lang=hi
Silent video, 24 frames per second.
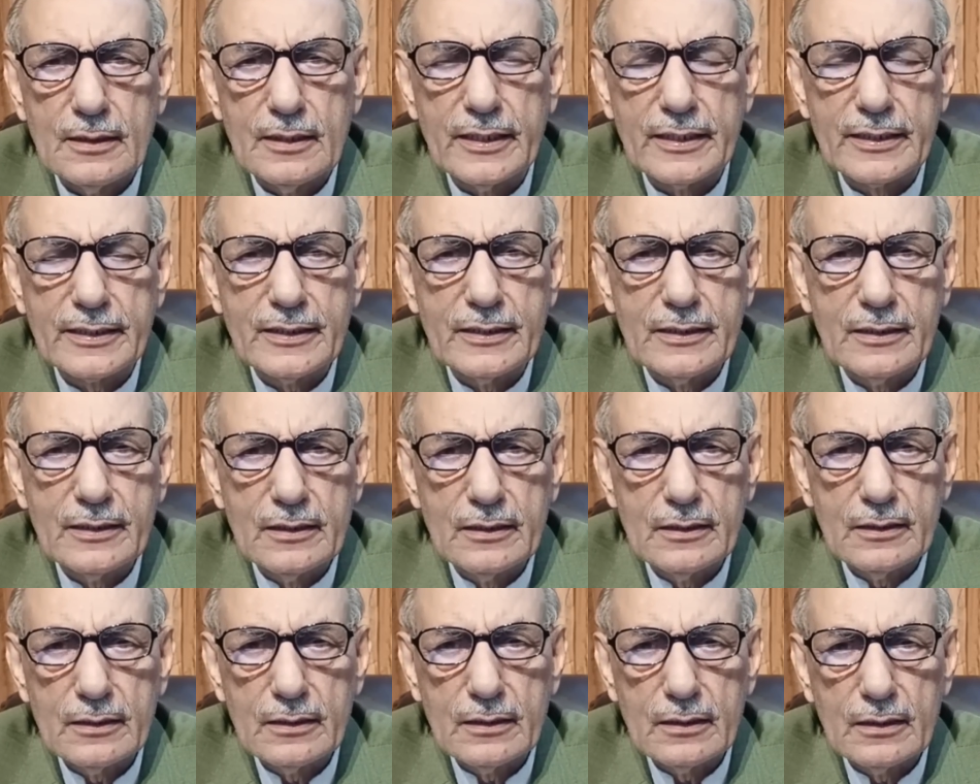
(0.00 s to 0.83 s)
लेकिन
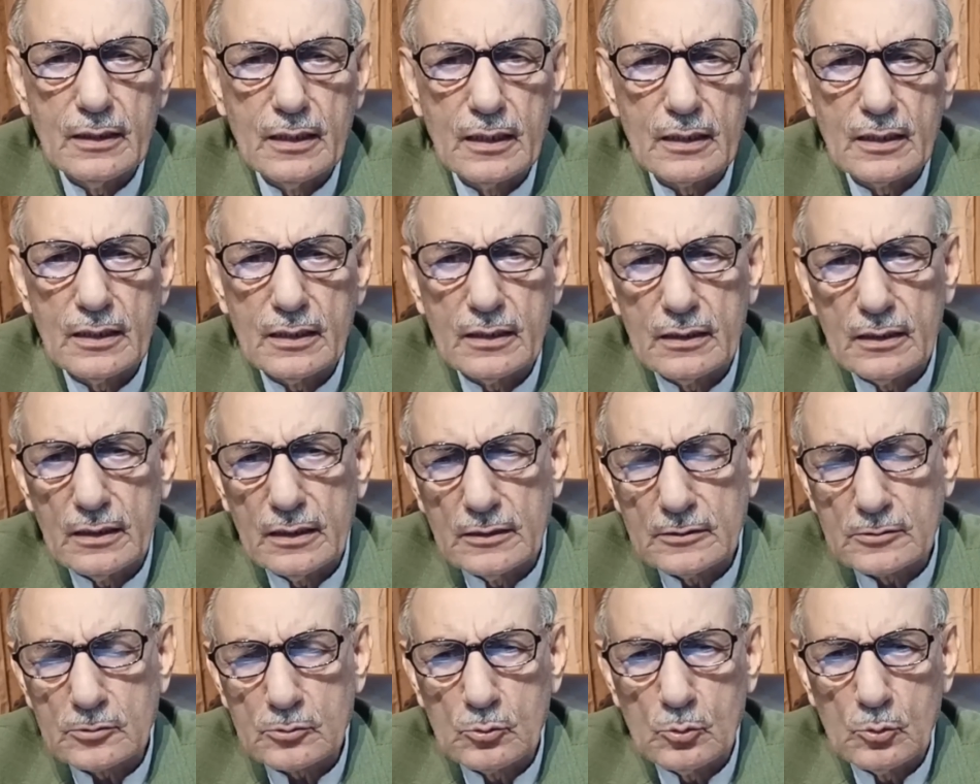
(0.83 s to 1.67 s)
अगर
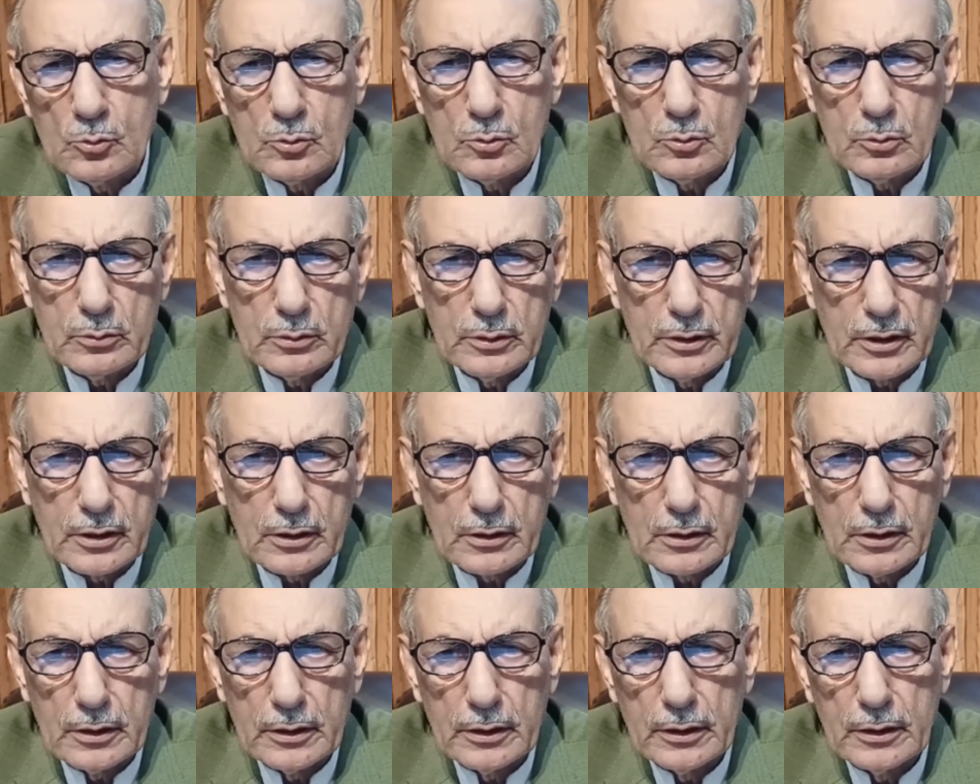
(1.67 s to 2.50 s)
इसको
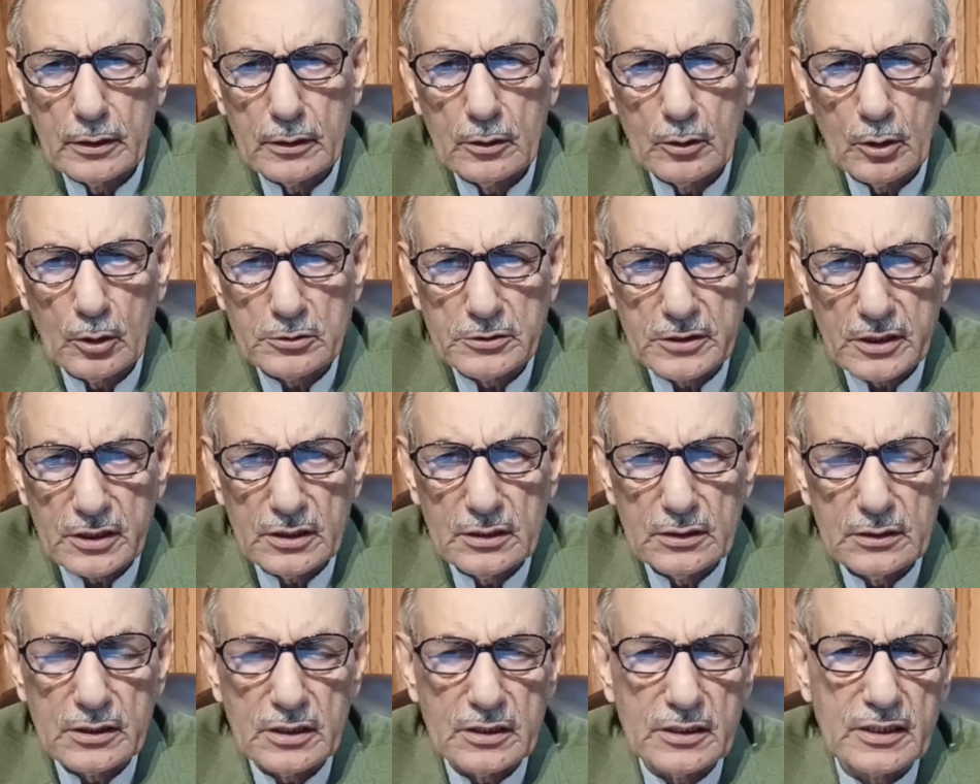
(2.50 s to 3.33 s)
एक
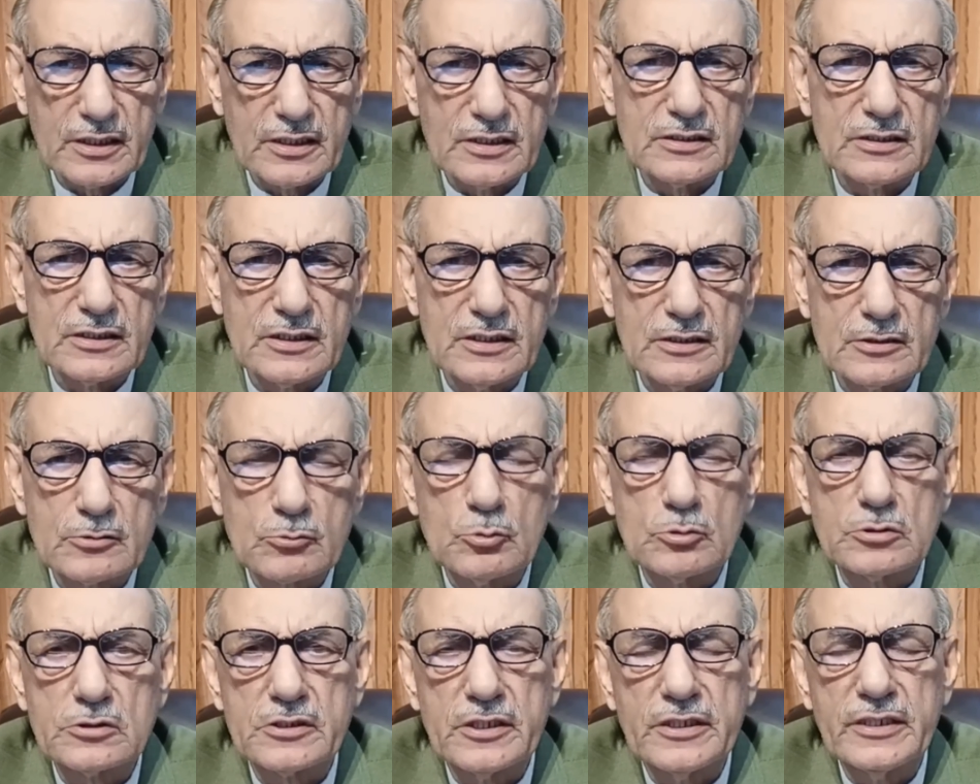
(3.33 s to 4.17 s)
लॉजिकल तरीके से
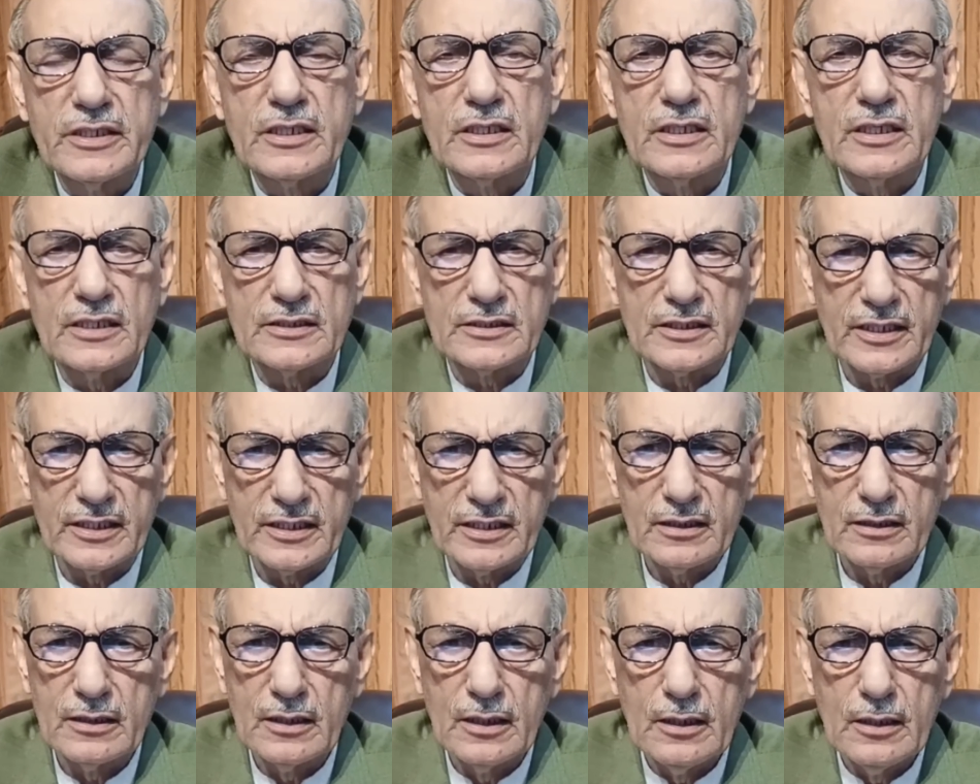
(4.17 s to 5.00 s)
इसको स्टडी किया जाए
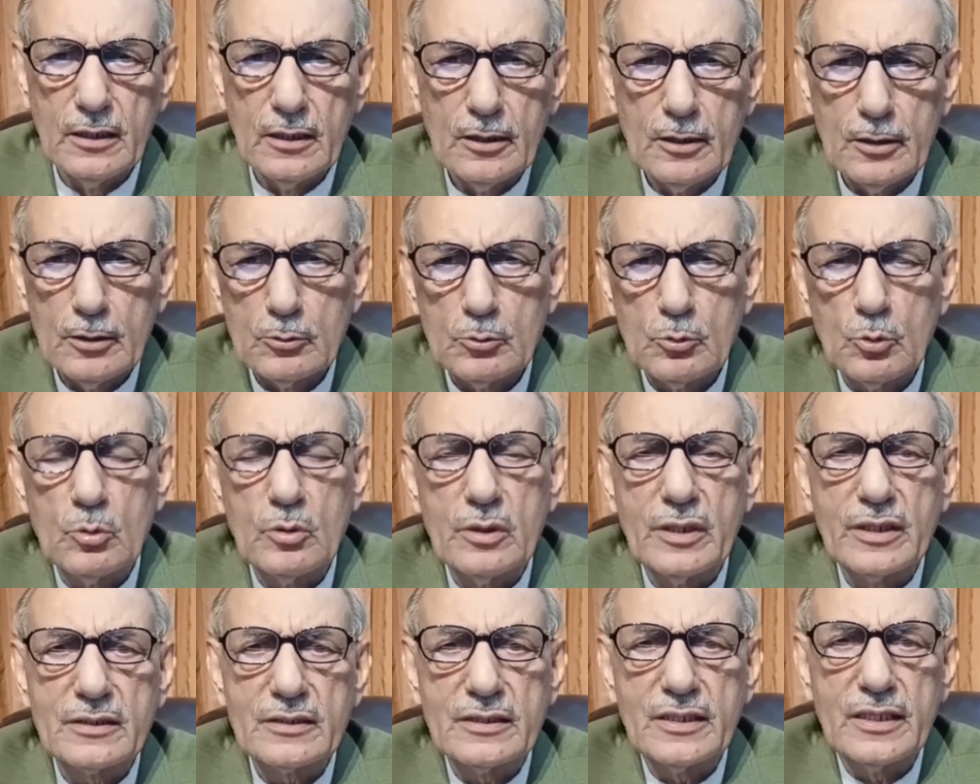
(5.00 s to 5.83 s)
तो
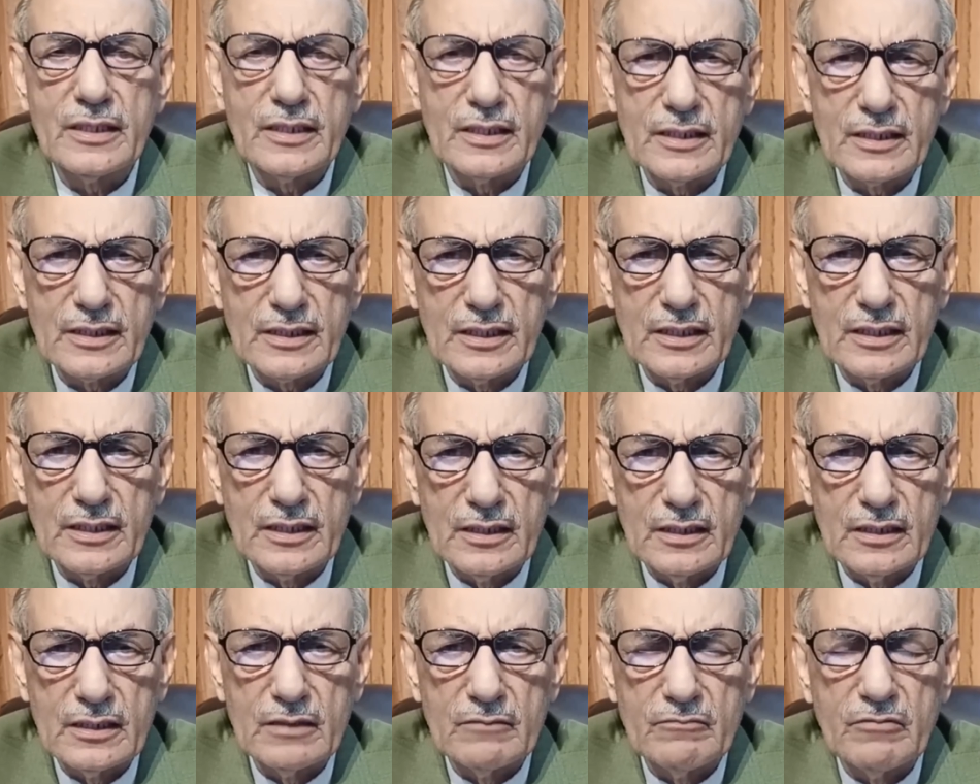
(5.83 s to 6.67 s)
लगता है कि
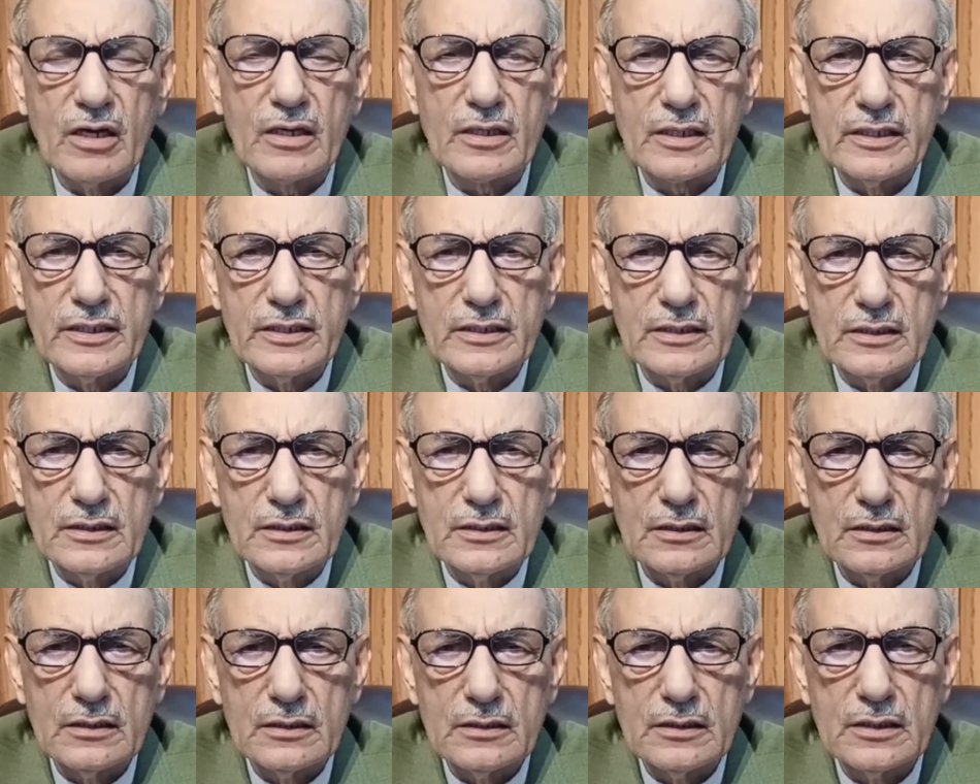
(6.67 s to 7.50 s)
वाकई
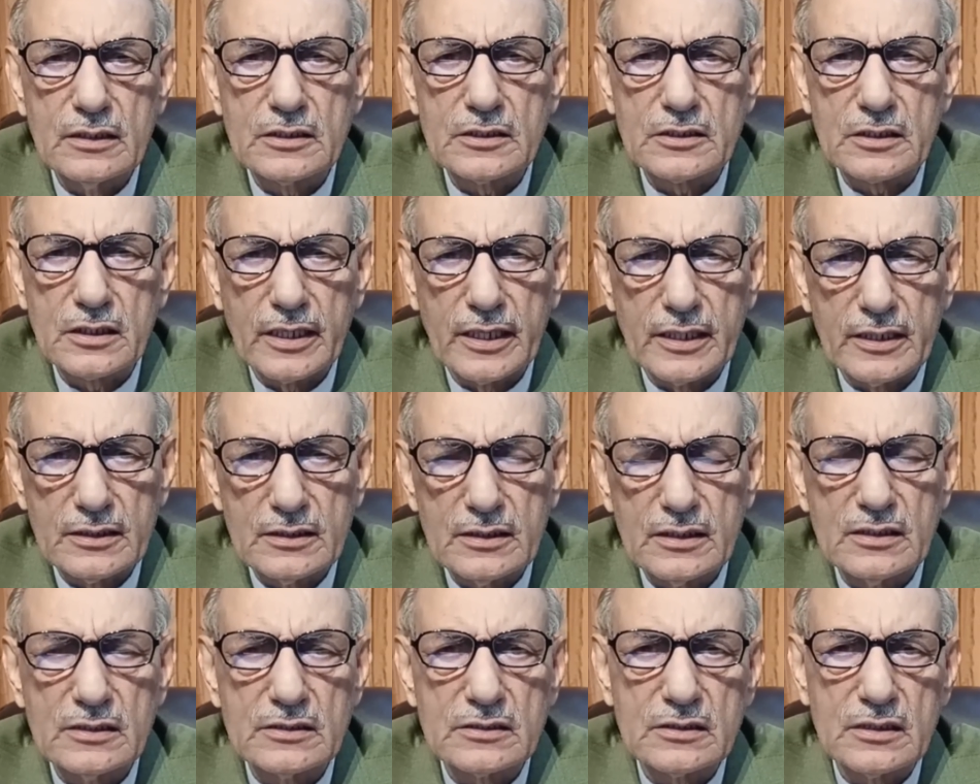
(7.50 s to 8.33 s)
ये
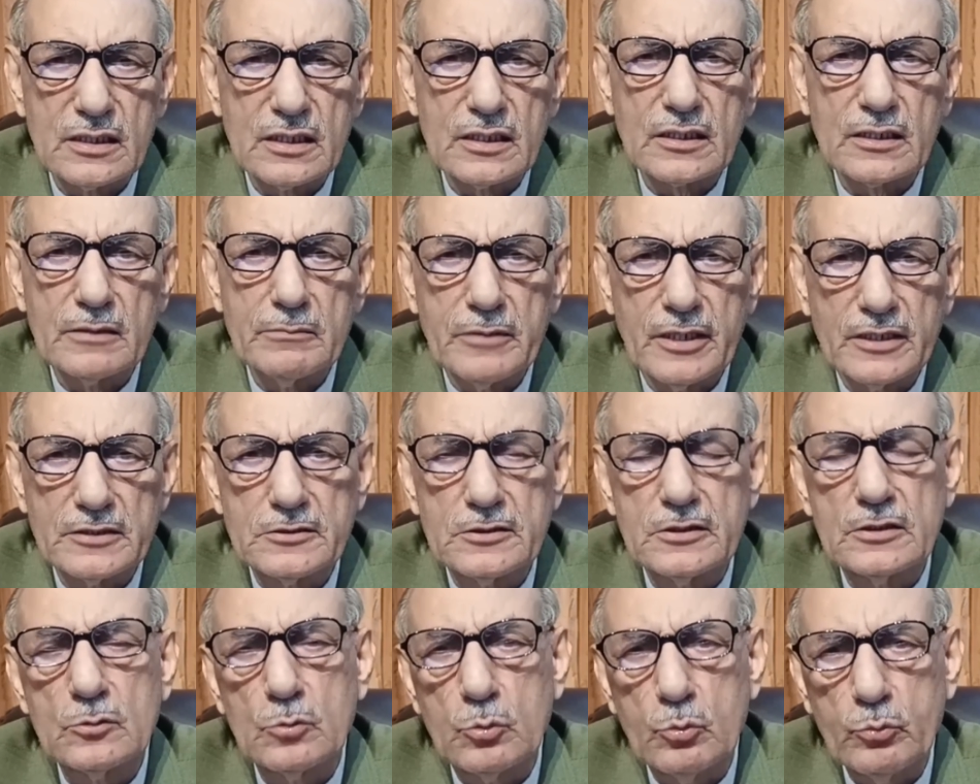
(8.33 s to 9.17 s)
शायद इस तरह की
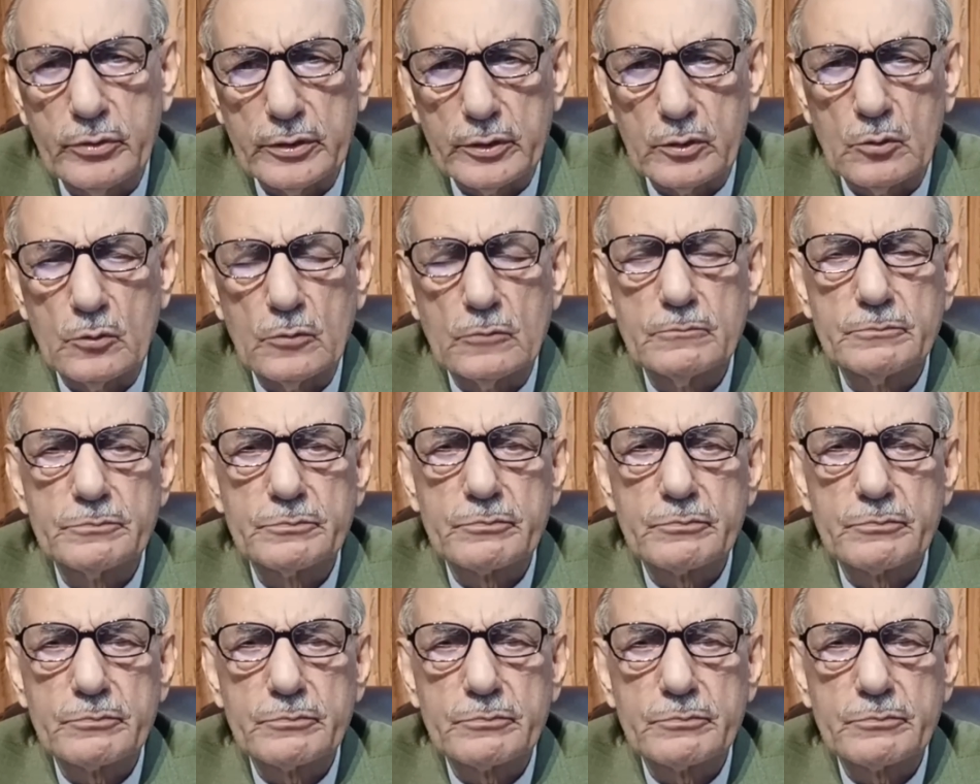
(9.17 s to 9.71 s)
बातचीत हुई हो